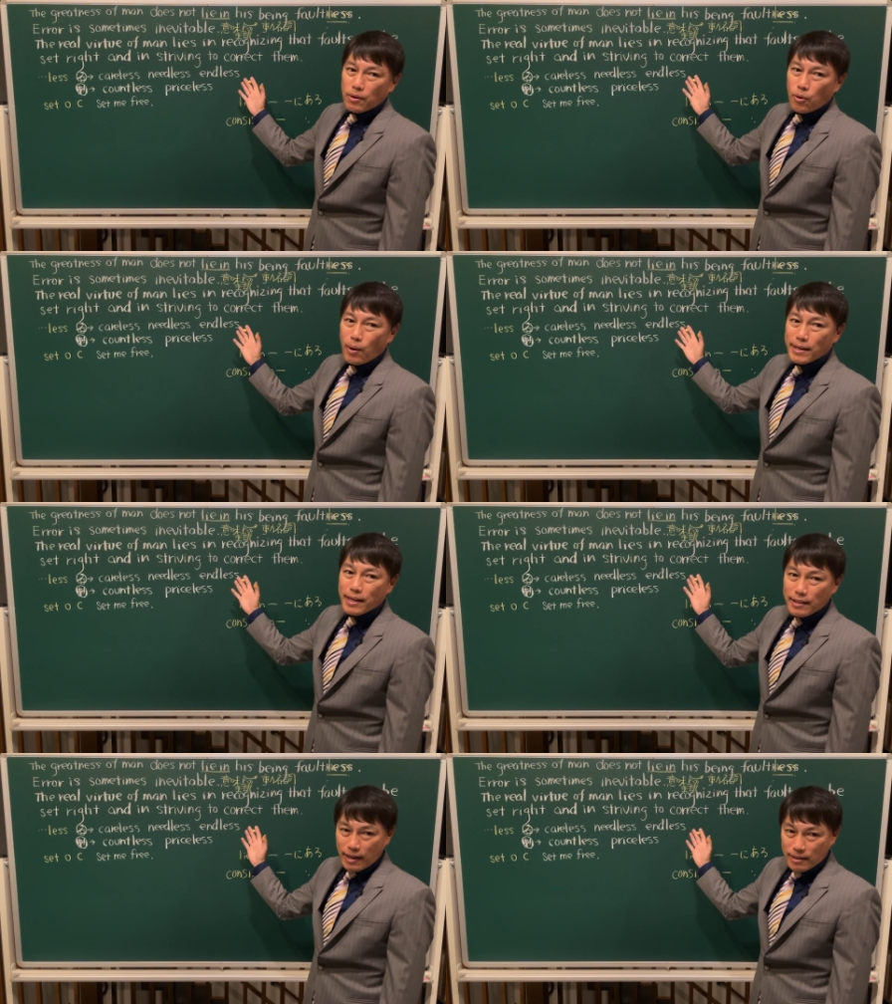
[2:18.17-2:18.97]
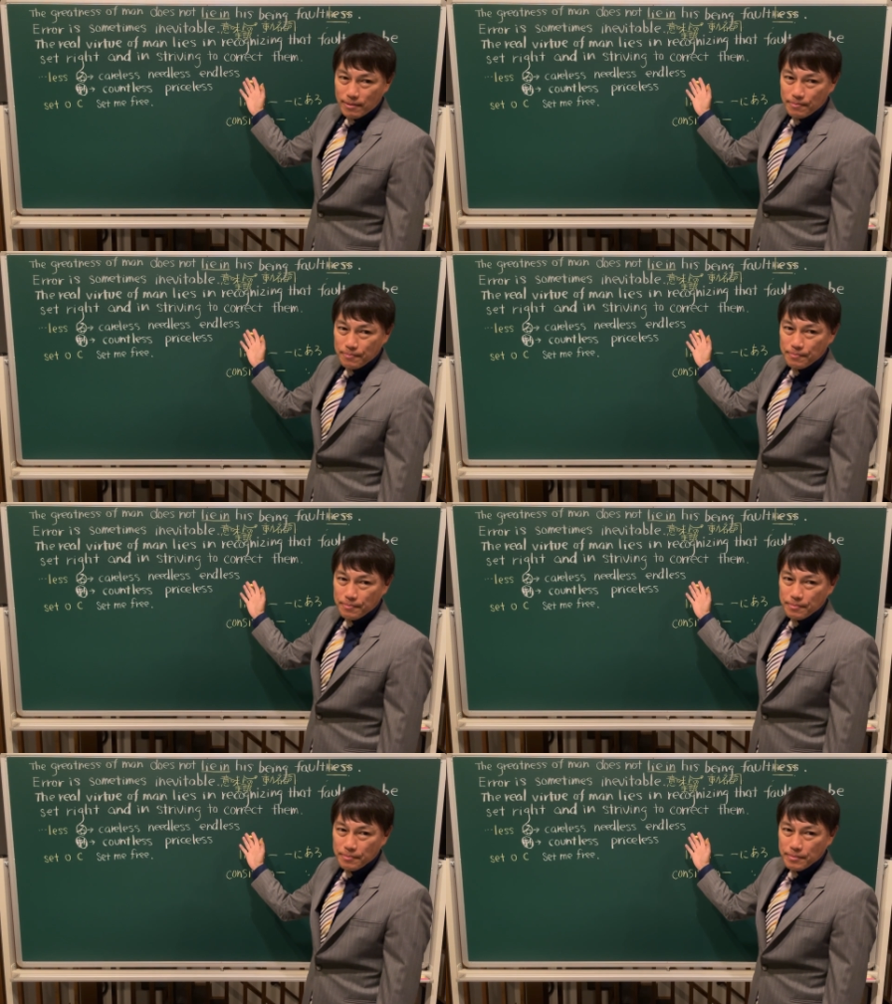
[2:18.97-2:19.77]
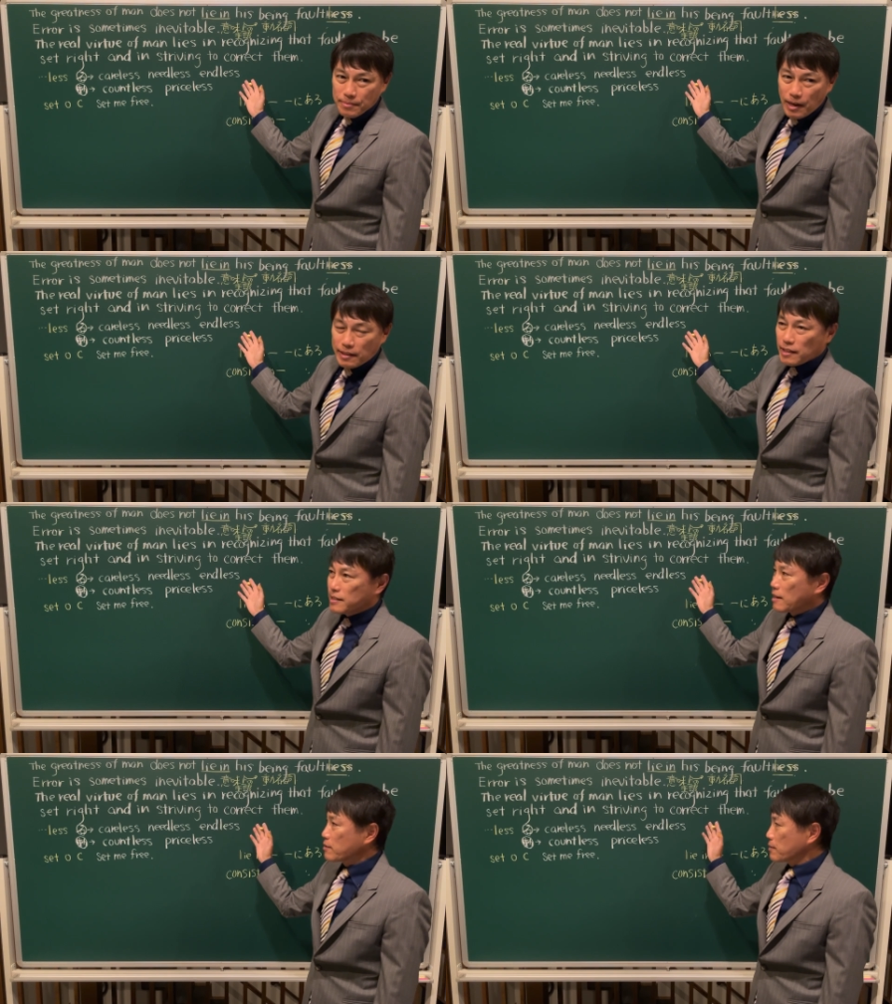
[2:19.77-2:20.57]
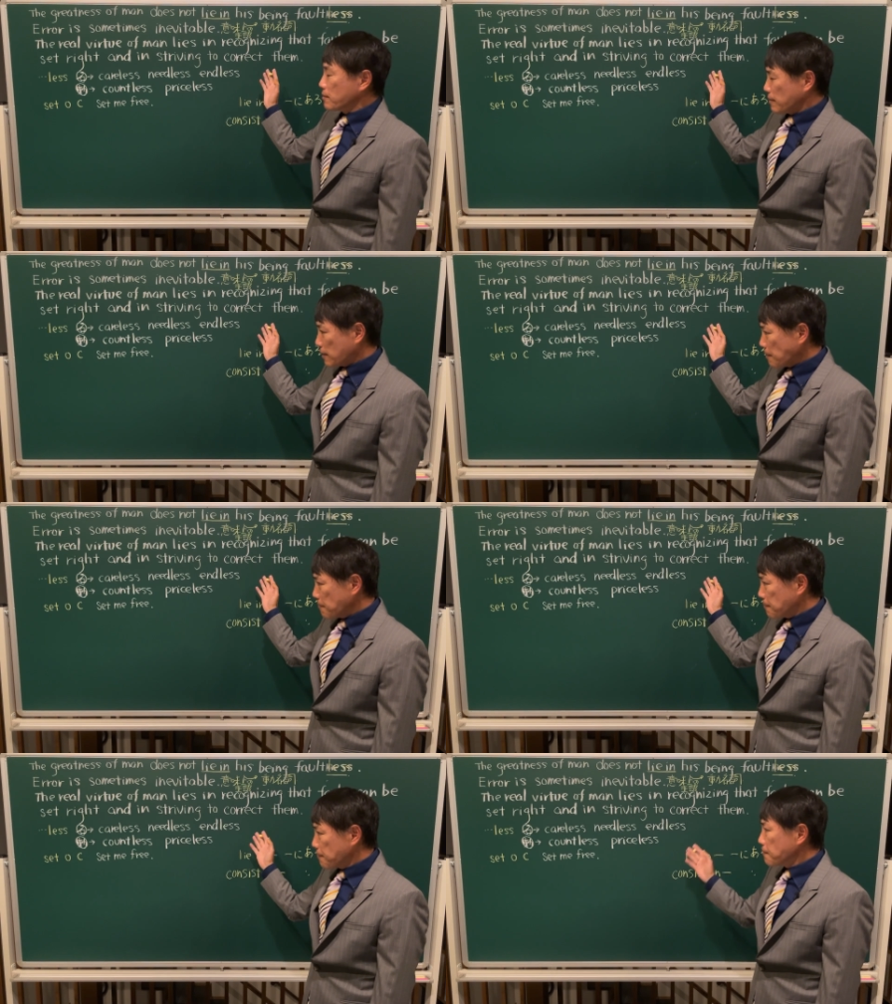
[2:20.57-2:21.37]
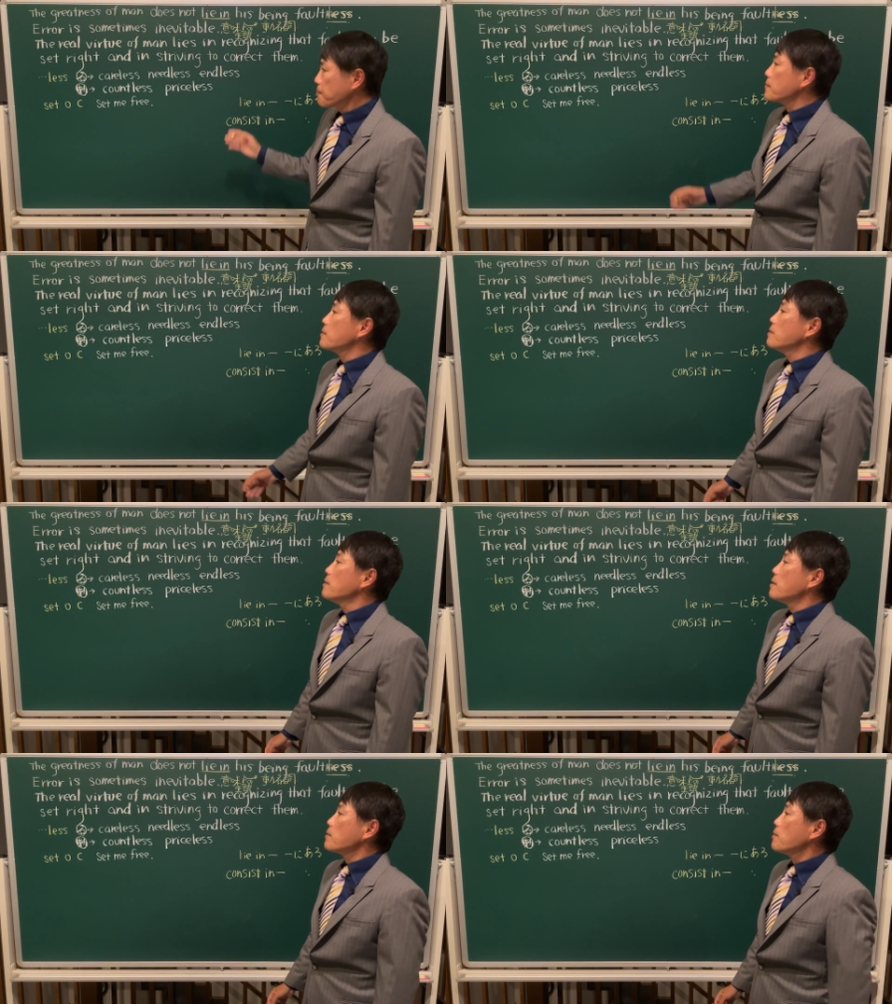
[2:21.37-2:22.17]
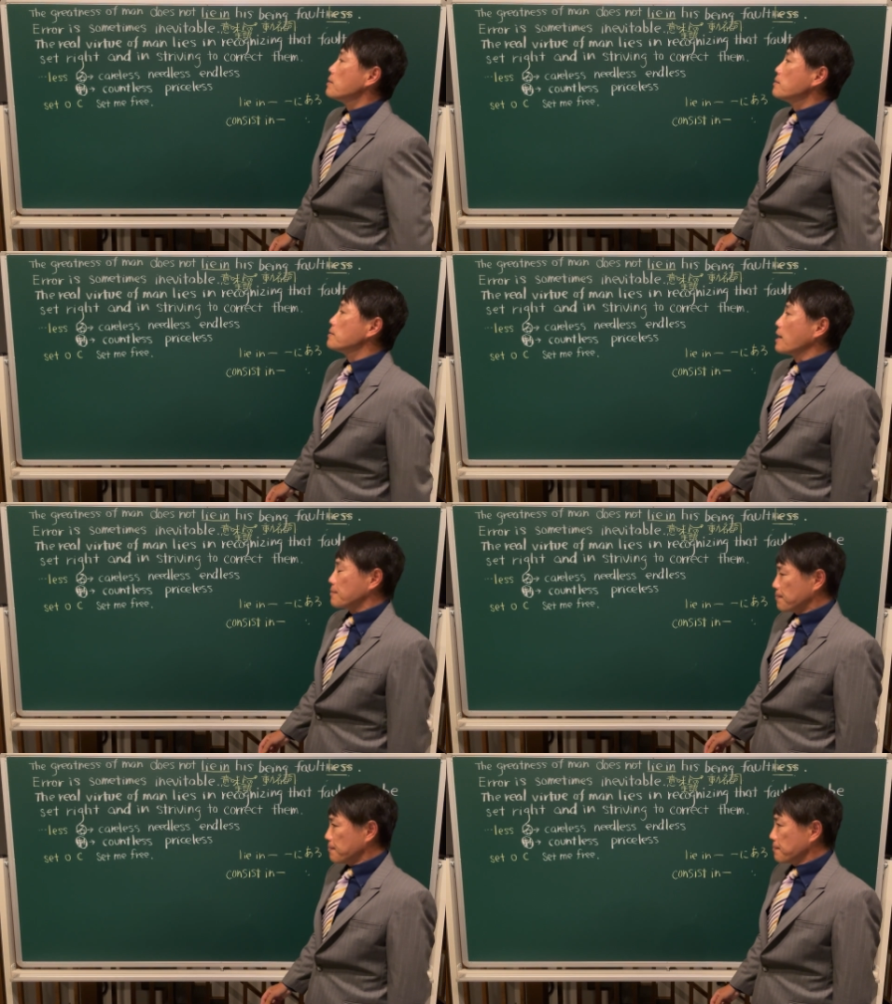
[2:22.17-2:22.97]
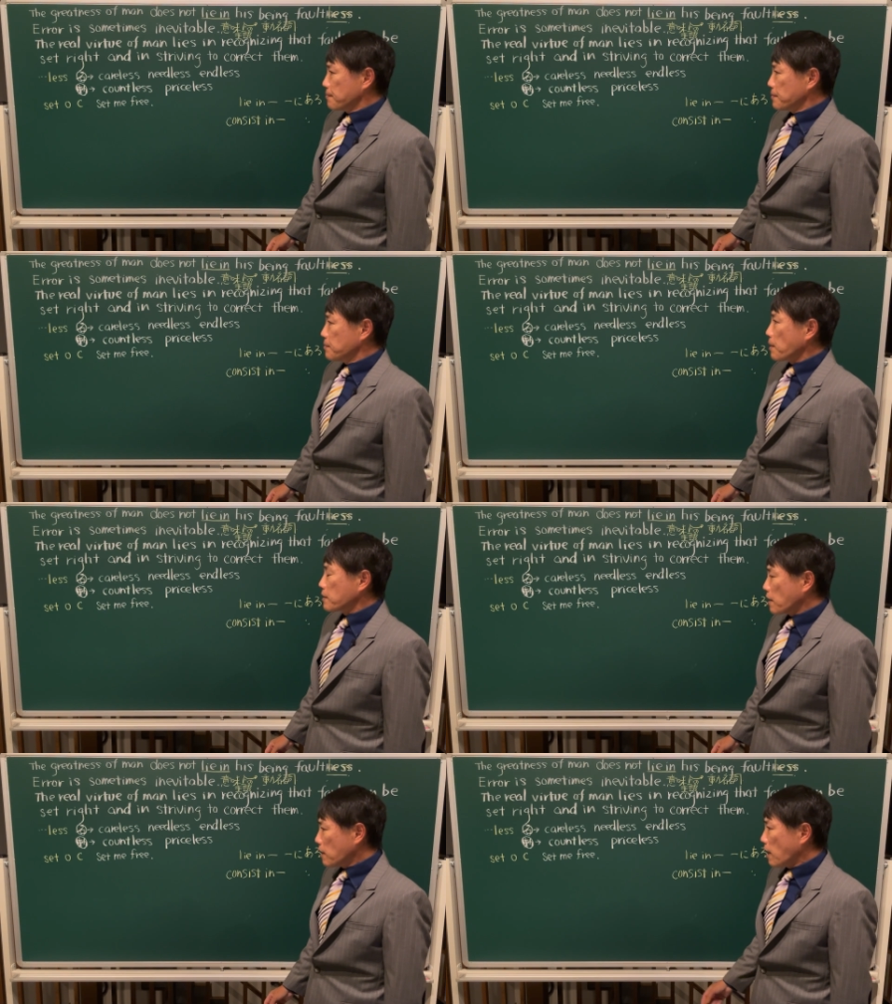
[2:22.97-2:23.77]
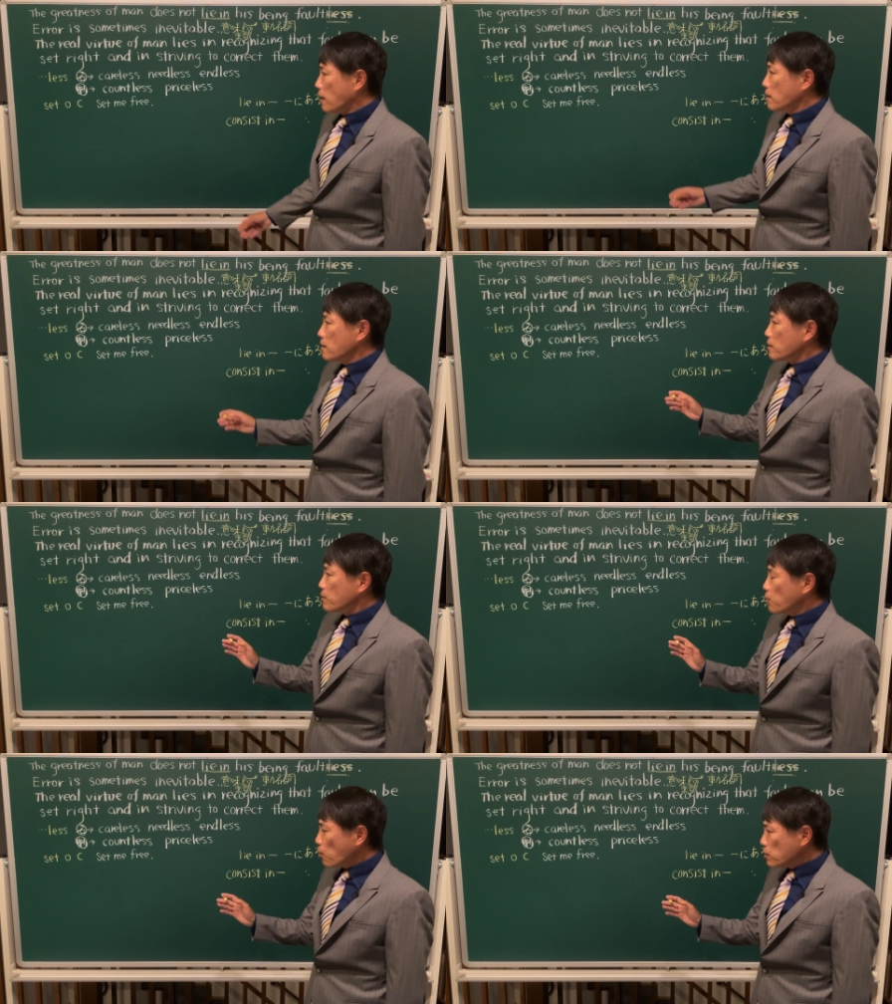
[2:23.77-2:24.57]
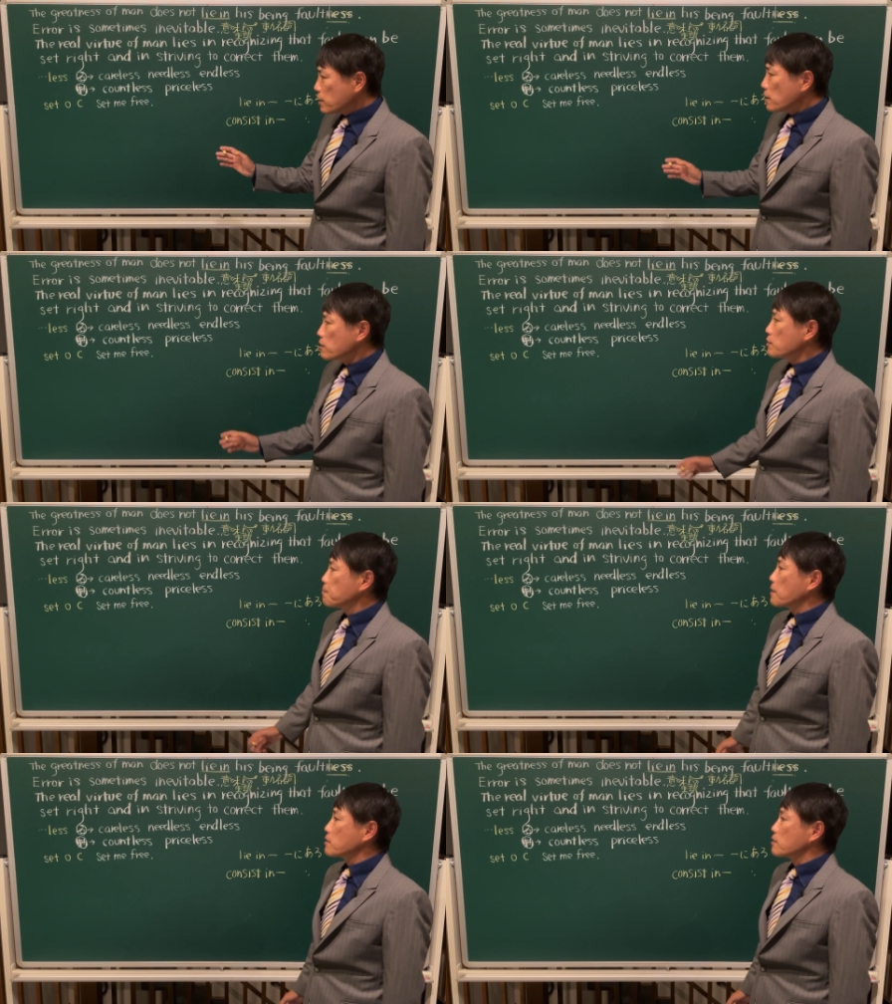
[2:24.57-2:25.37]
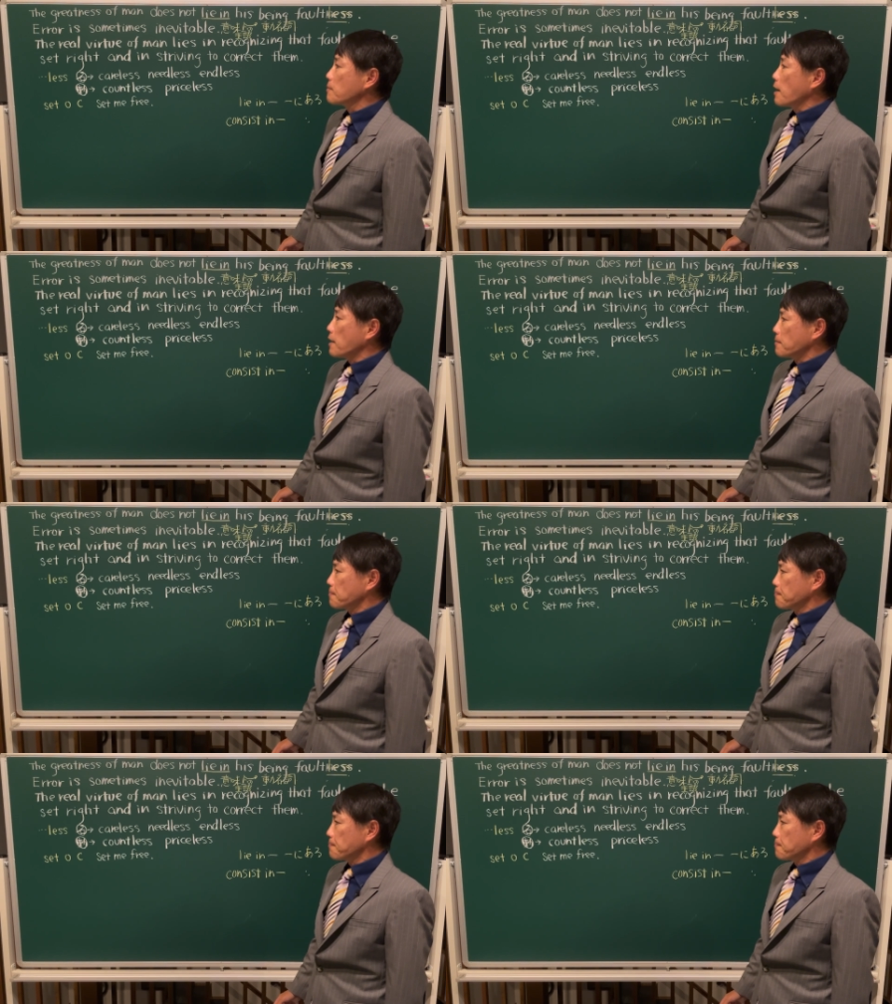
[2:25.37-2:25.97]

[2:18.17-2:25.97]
終わりがない。果てしなく続くんだね。こういうふうになるわけだが、動詞から出発する場合